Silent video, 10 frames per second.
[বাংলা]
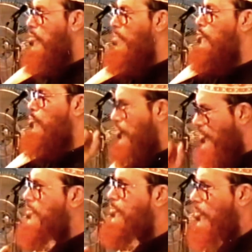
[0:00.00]
মানুষ বসে
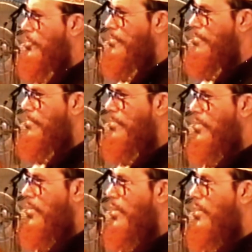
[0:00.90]
থাকতো
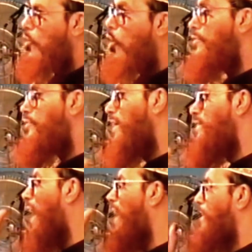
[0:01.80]
অর্ধেক
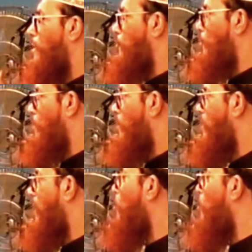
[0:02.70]
দাঁড়ায় থাকতো কেউ